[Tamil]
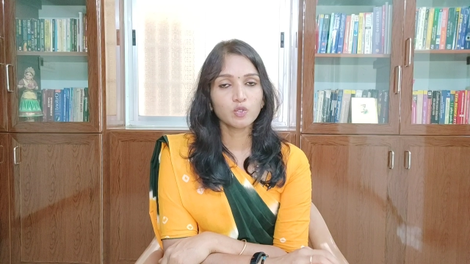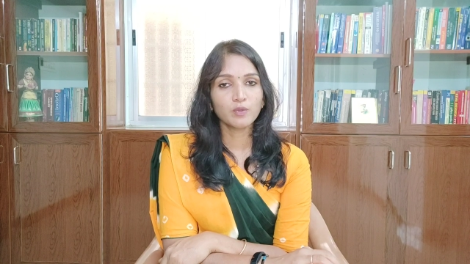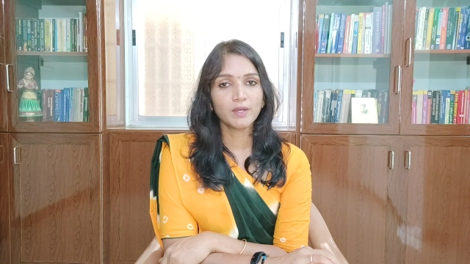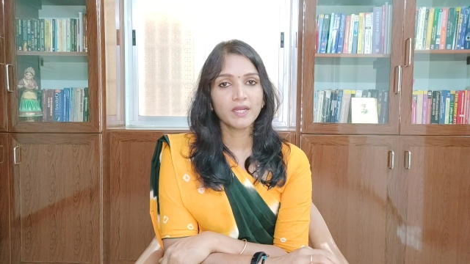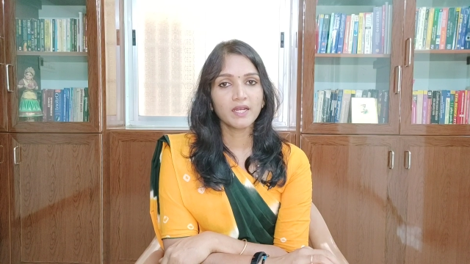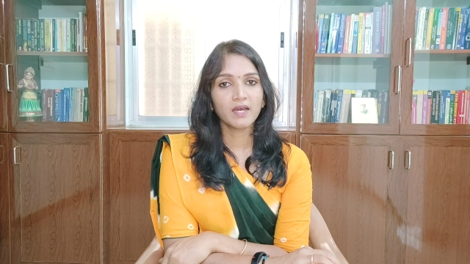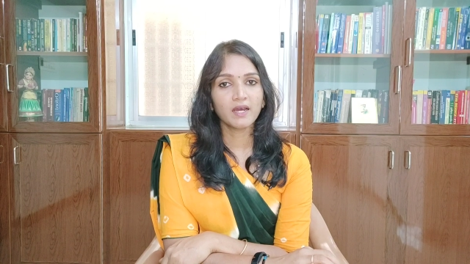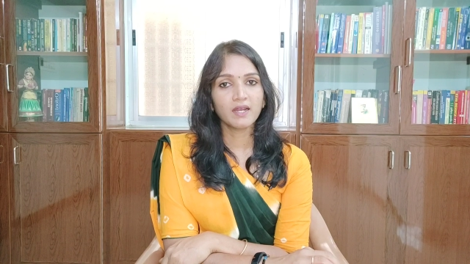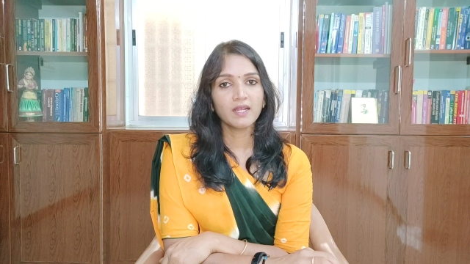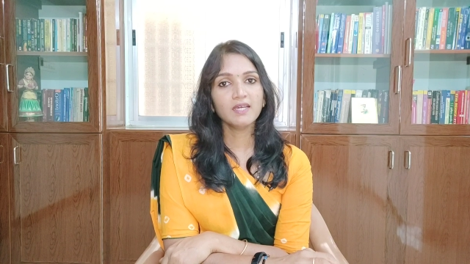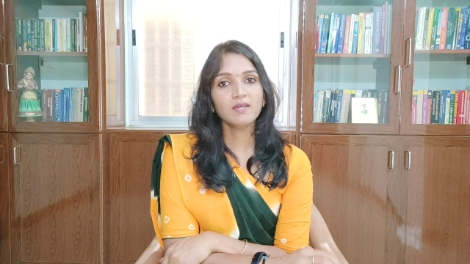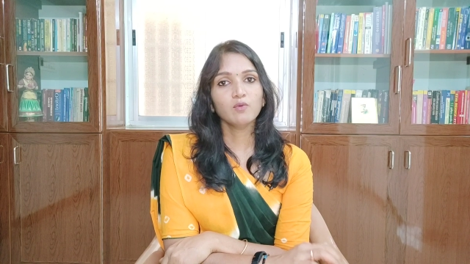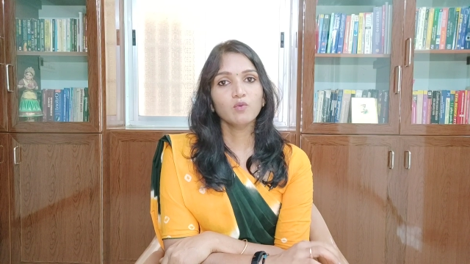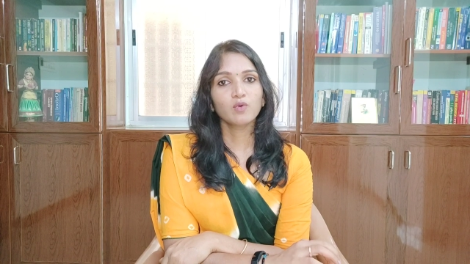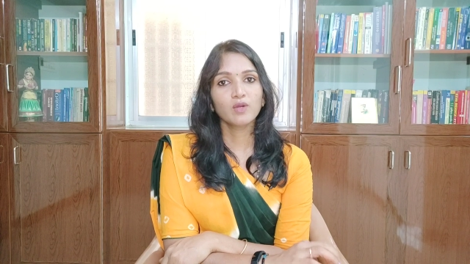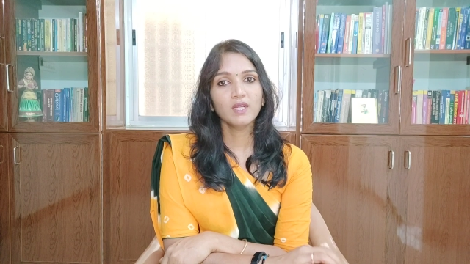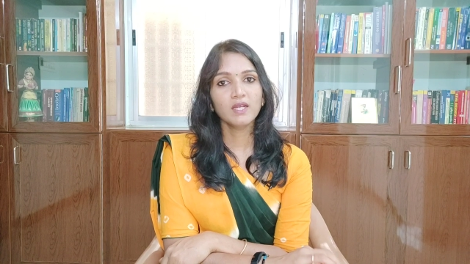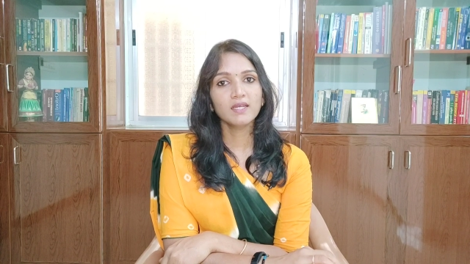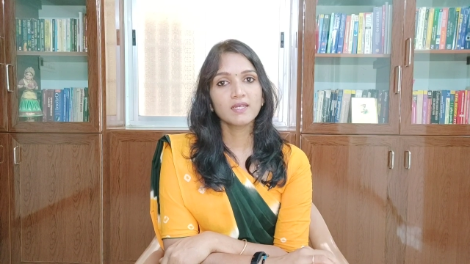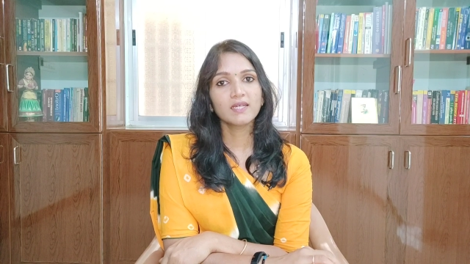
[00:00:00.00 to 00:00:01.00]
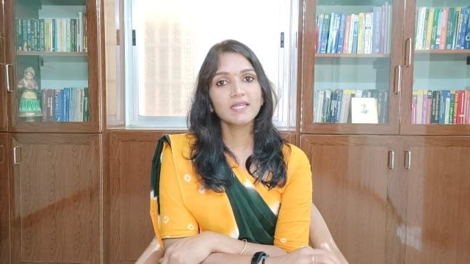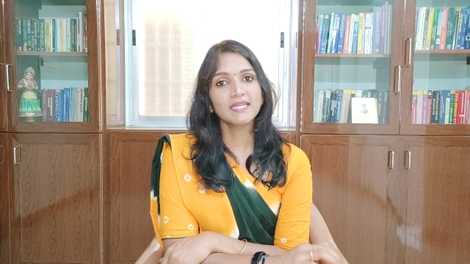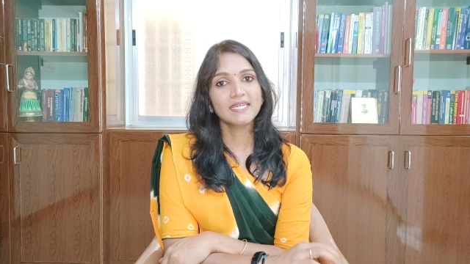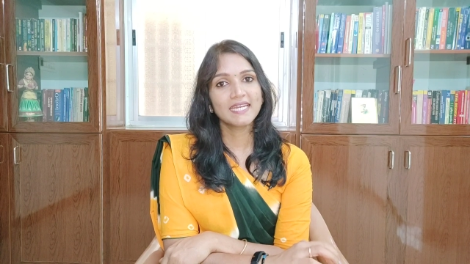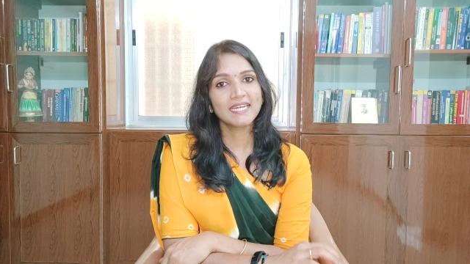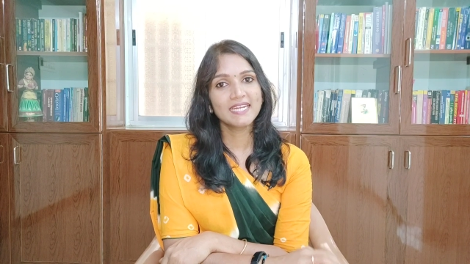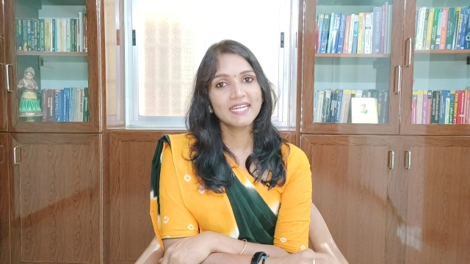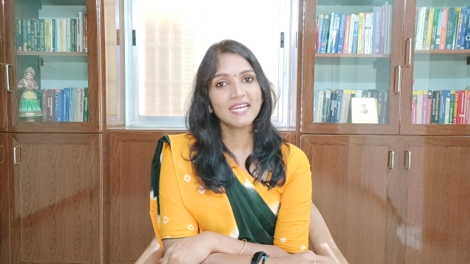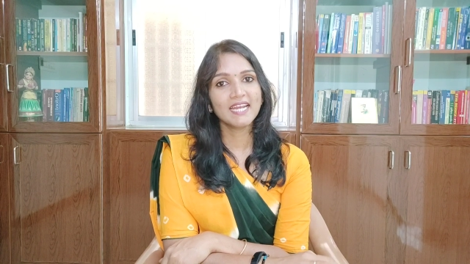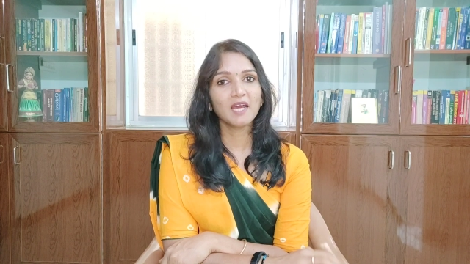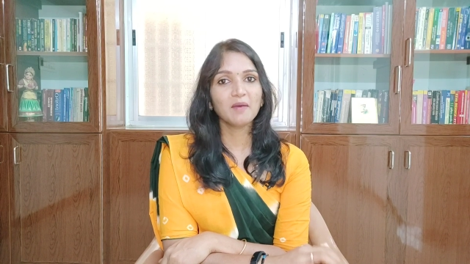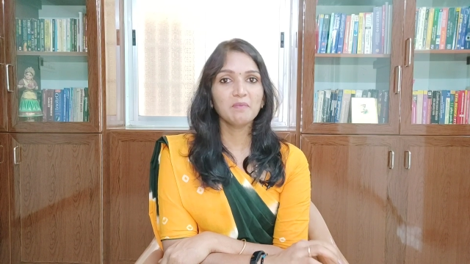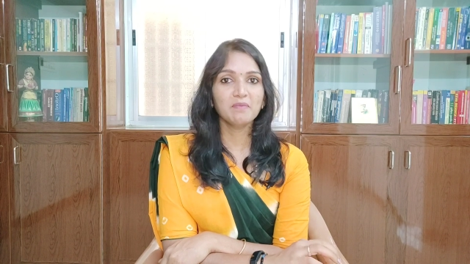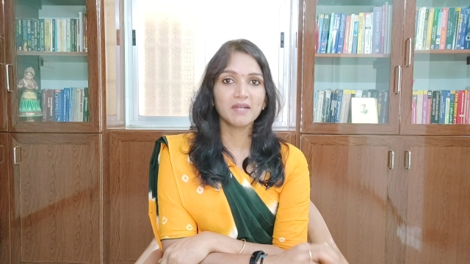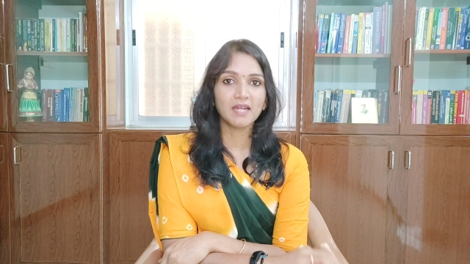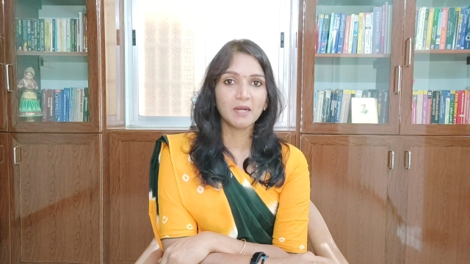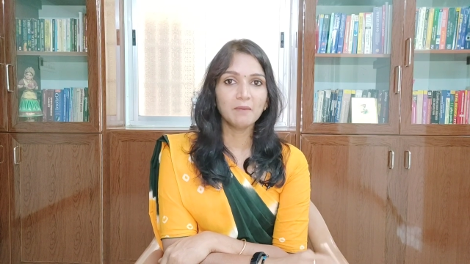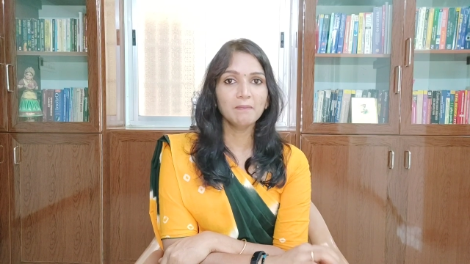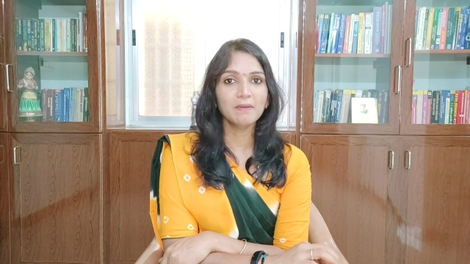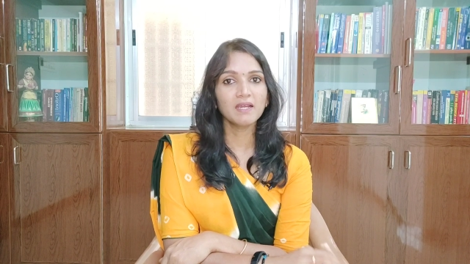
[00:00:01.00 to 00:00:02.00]
சுவைனால உடலுக்கு என்னெல்லாம்
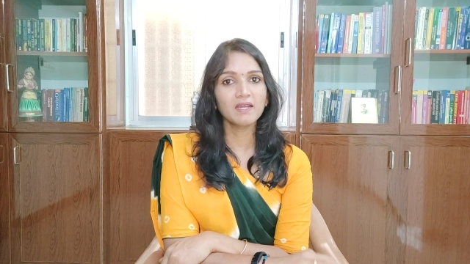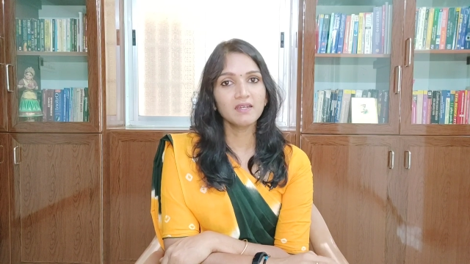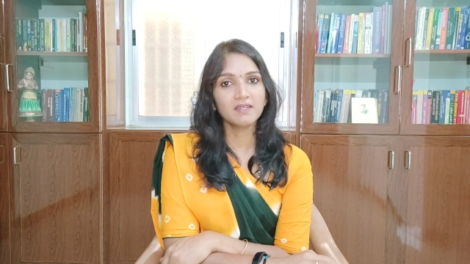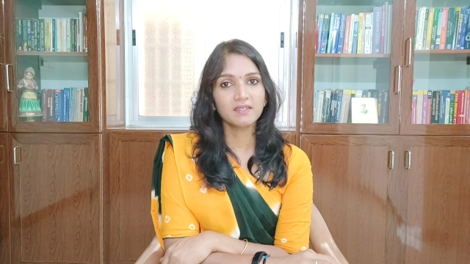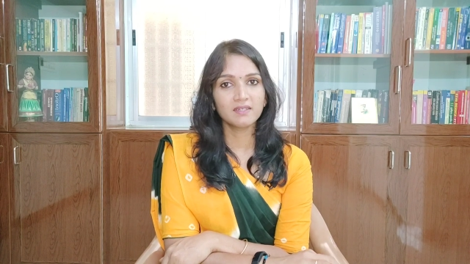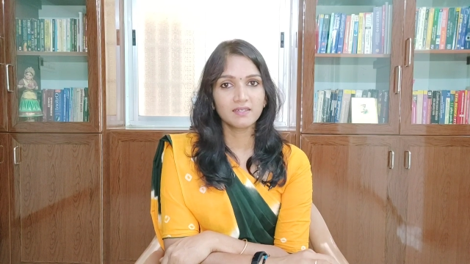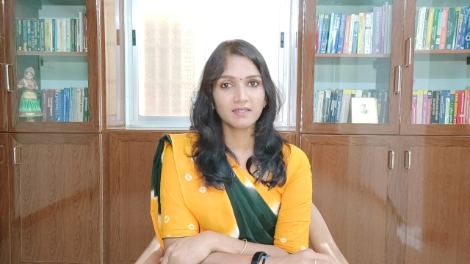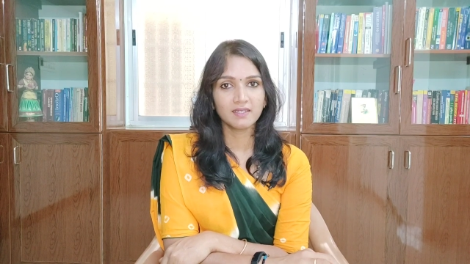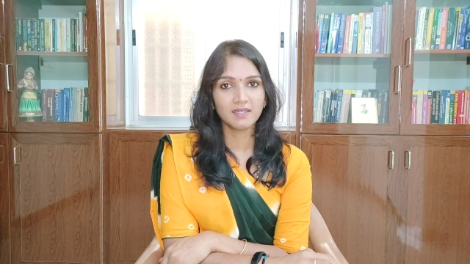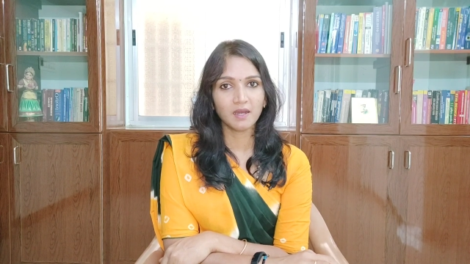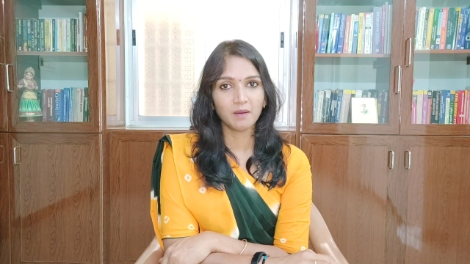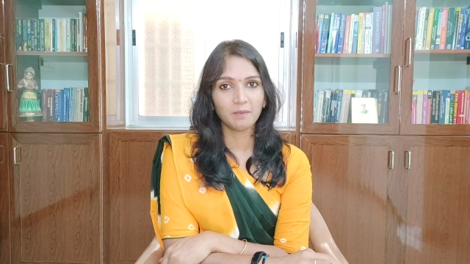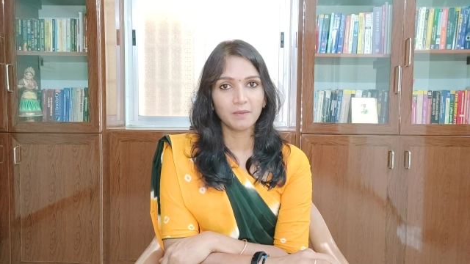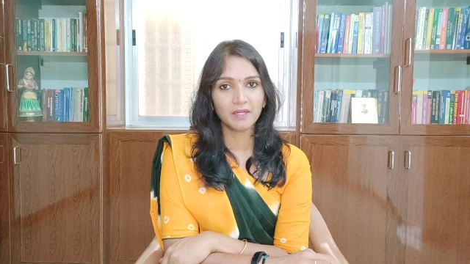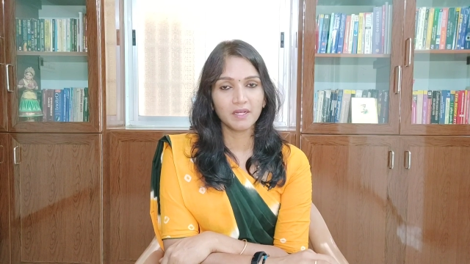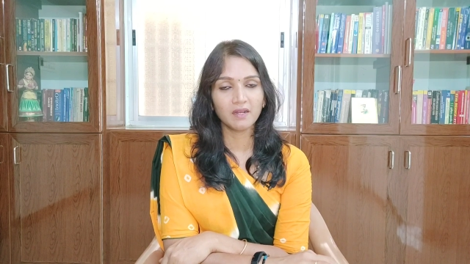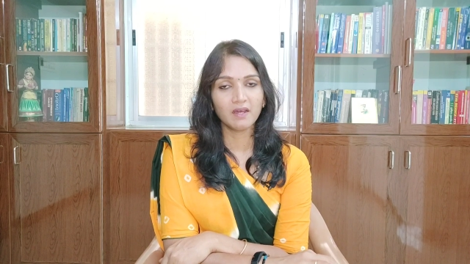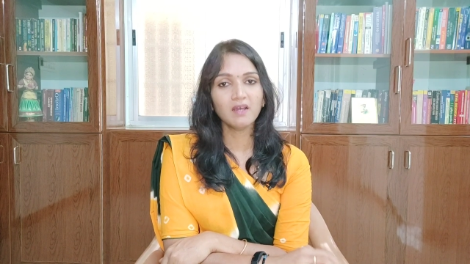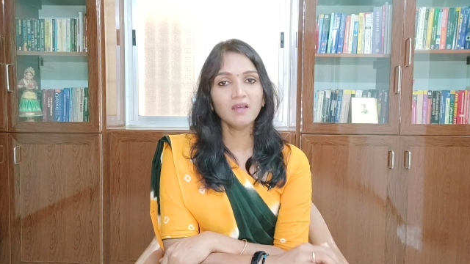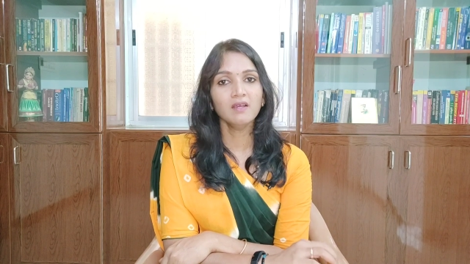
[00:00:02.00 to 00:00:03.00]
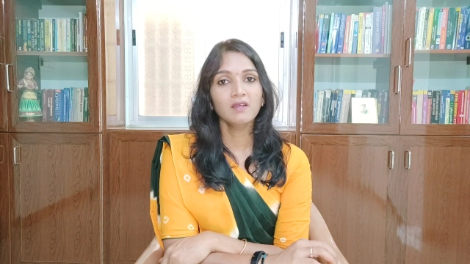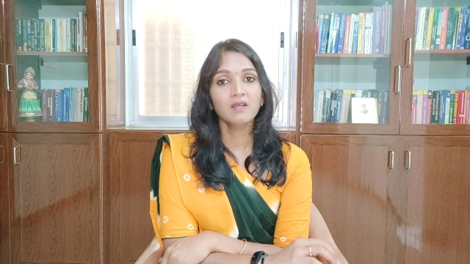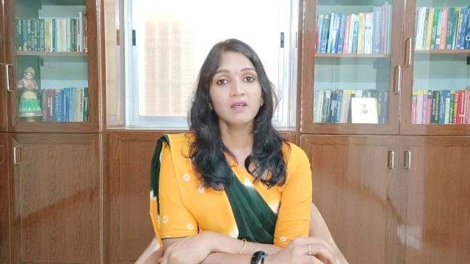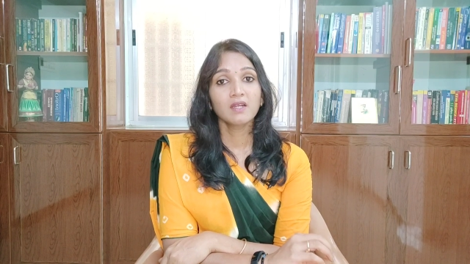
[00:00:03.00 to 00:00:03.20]
நன்மைகள் இருக்கு அப்படின்னா